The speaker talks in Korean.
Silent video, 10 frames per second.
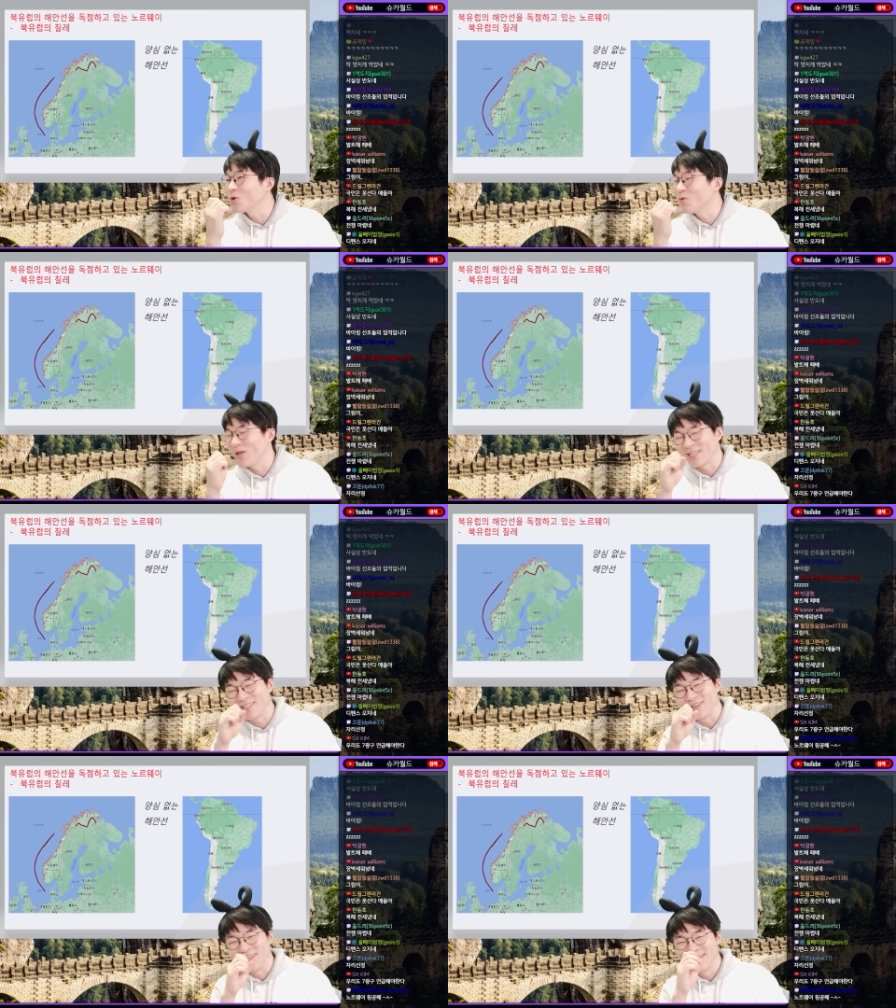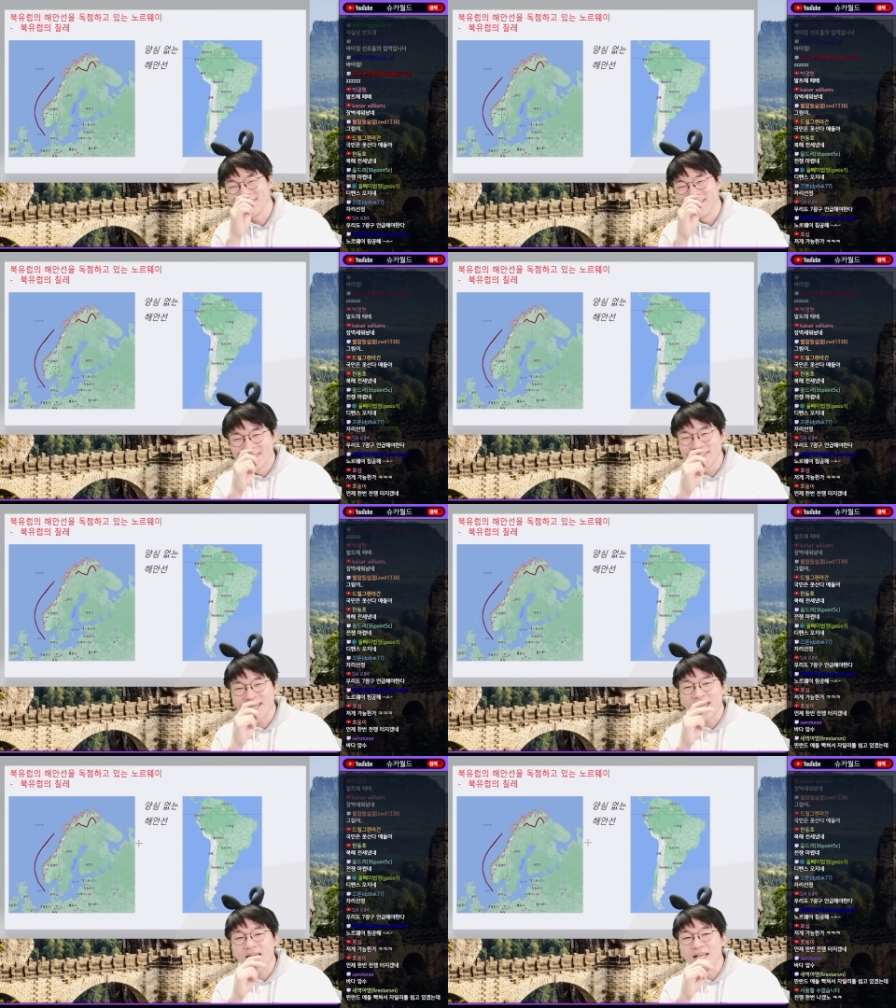노르웨이 거.
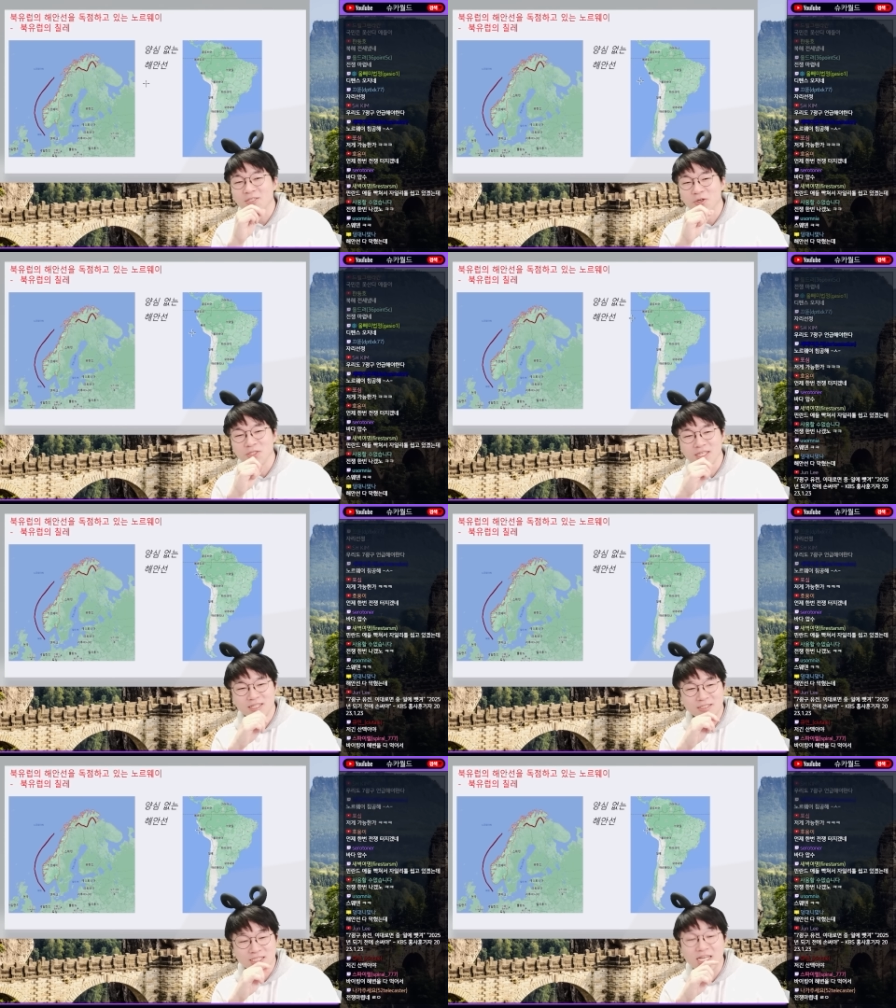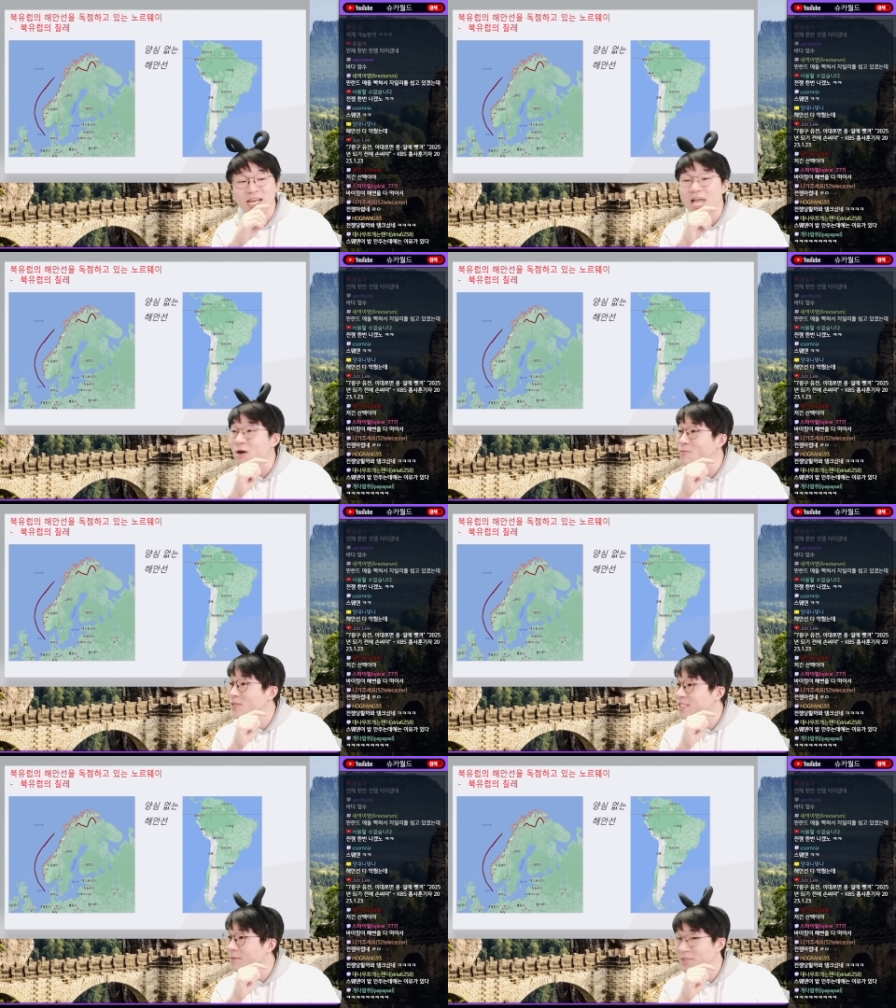이게 해안선이 칠레하고
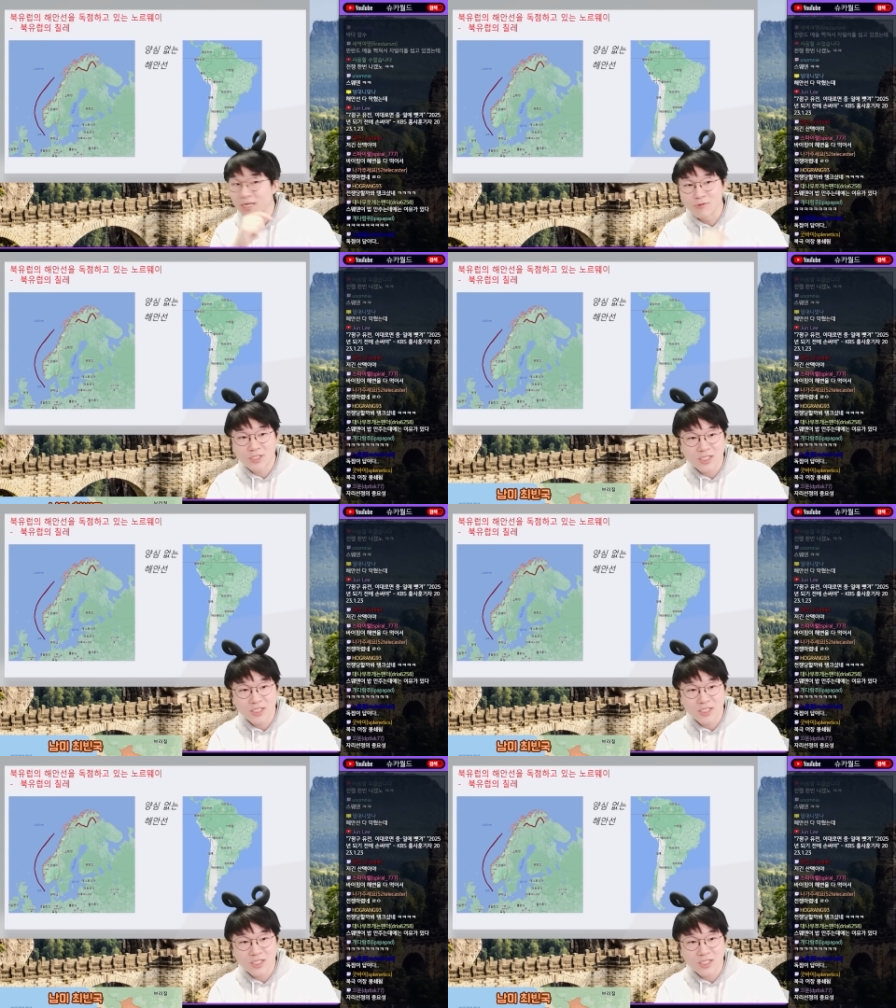비슷합니다. 우리